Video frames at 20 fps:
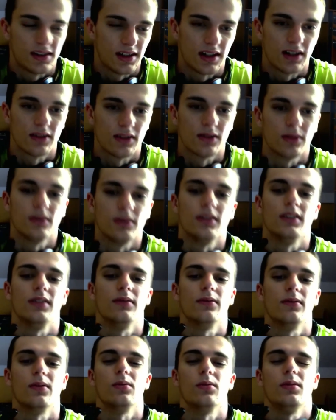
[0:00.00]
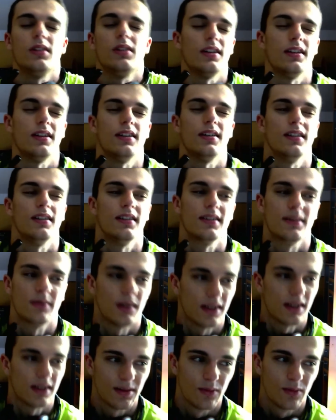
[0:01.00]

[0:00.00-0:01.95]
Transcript: rano i w ogóle jestem taki